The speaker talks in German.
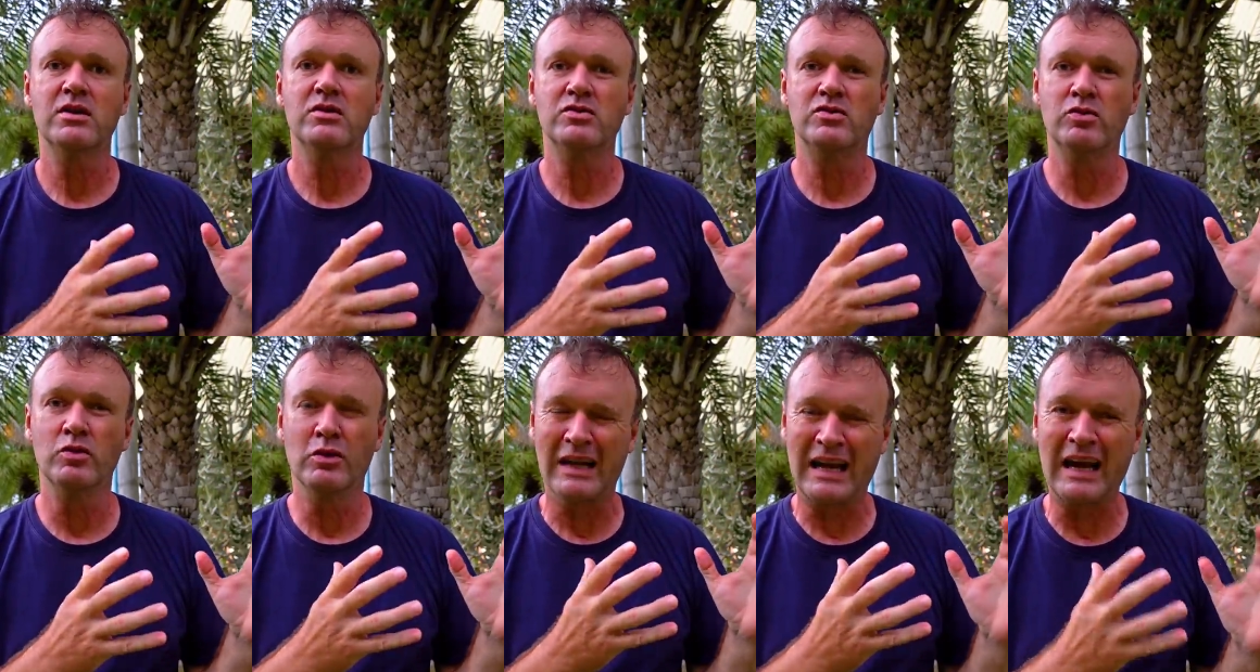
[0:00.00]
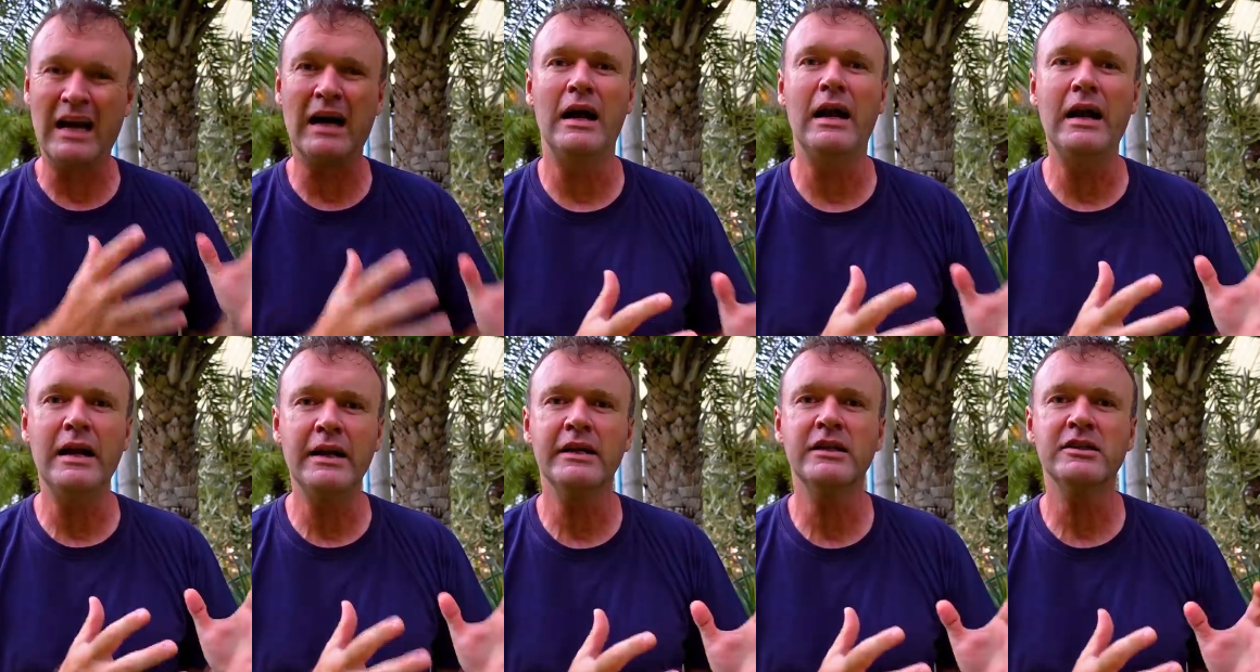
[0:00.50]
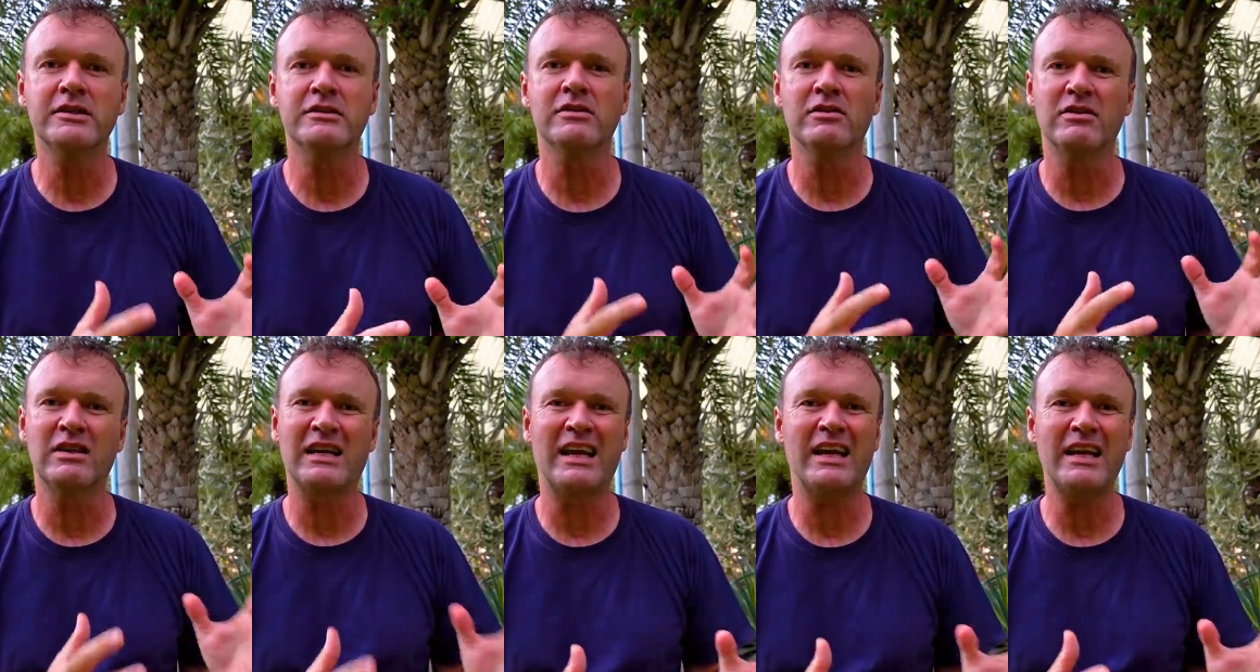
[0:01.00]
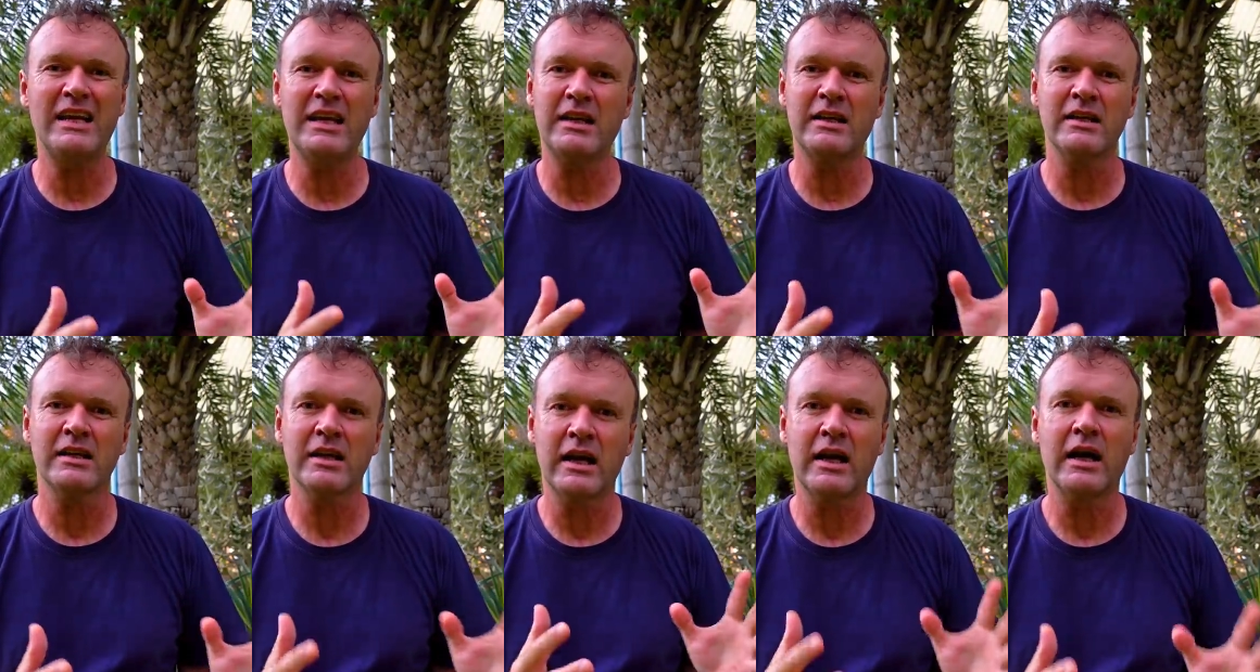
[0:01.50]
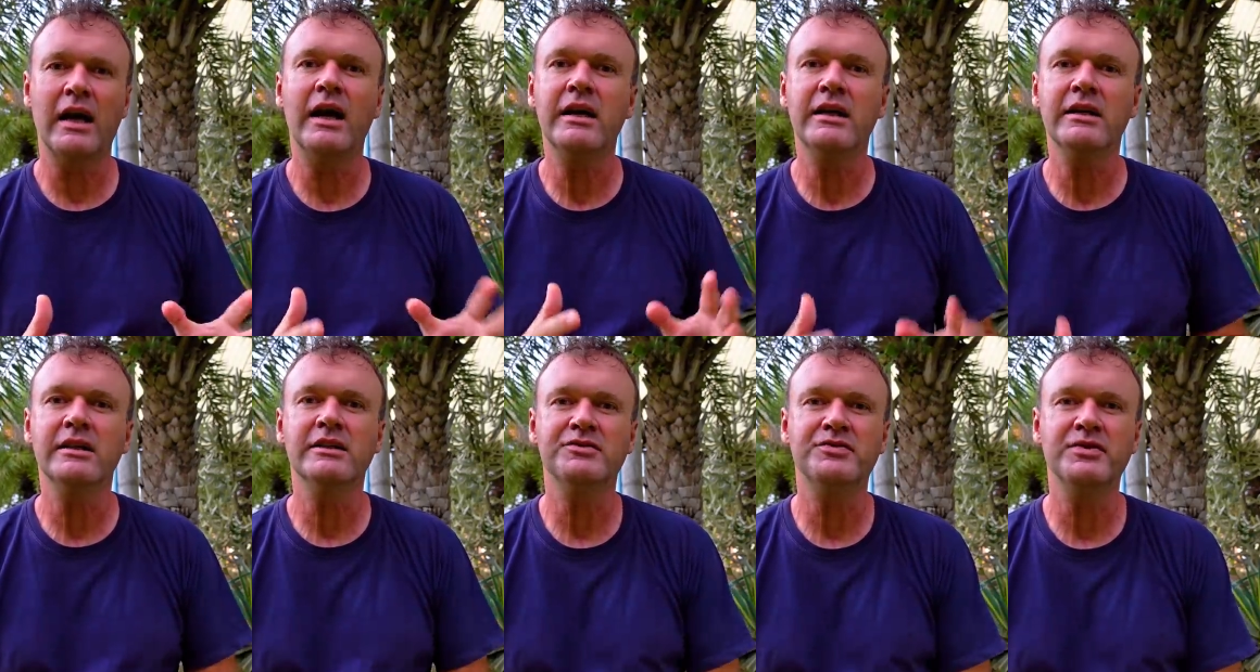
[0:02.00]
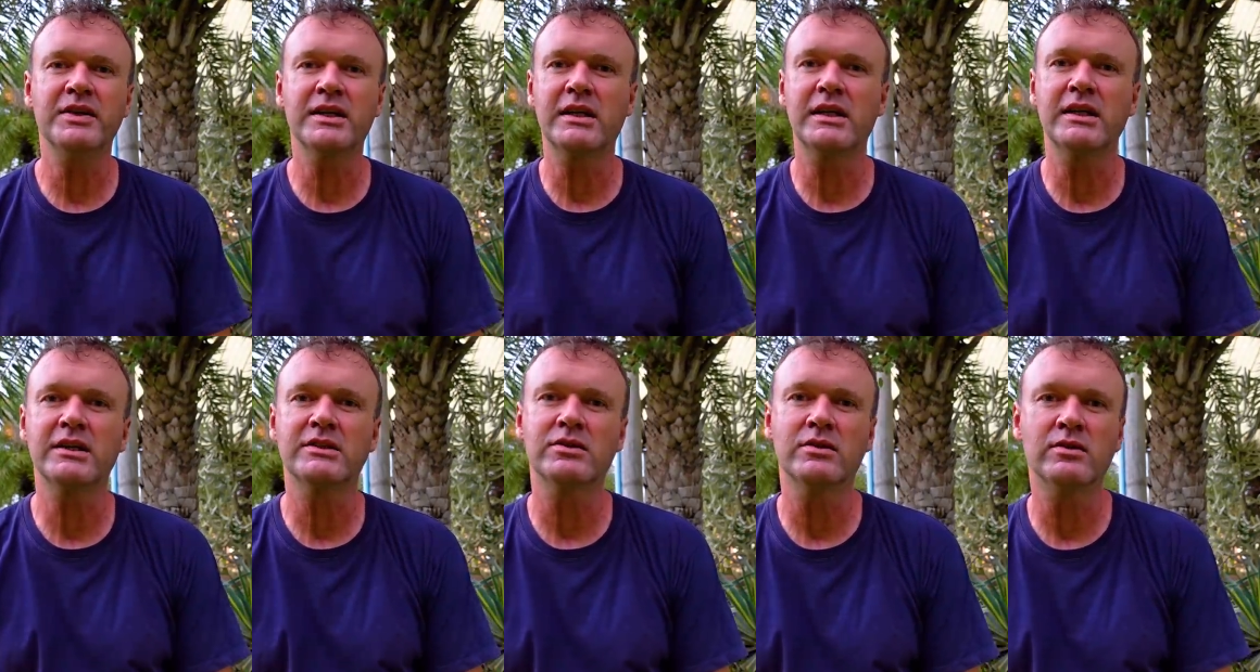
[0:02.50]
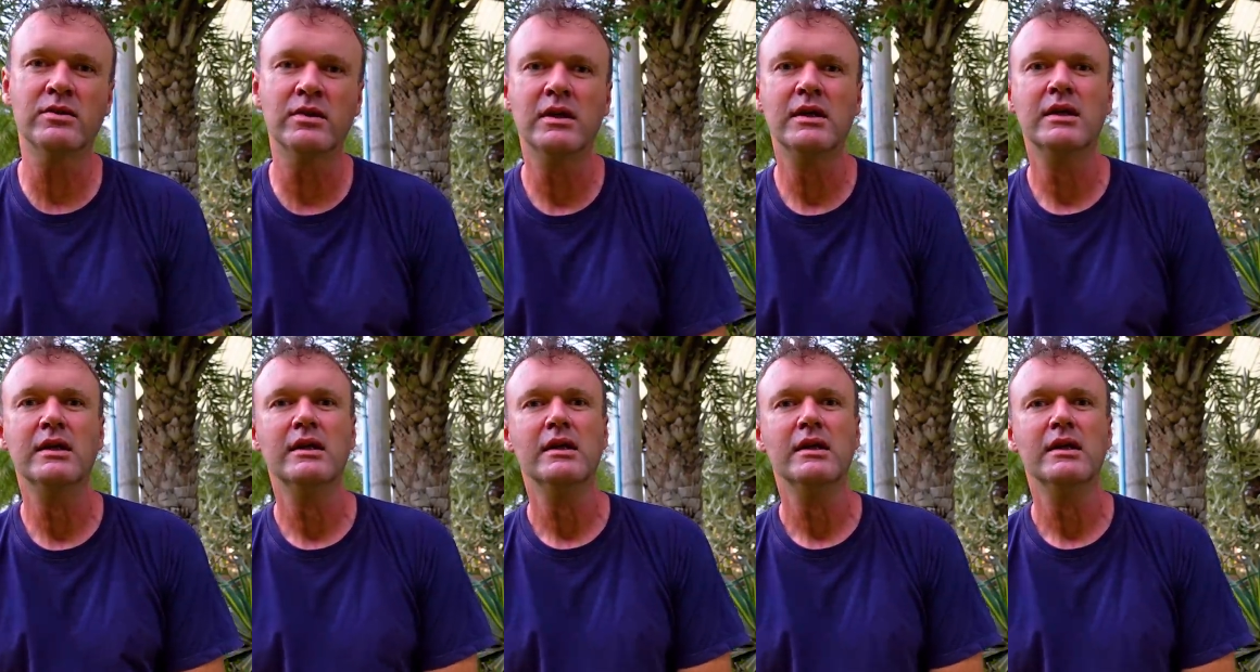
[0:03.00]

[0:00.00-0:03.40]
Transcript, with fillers: zu krallen ist kriechen, krallen ist wirklich so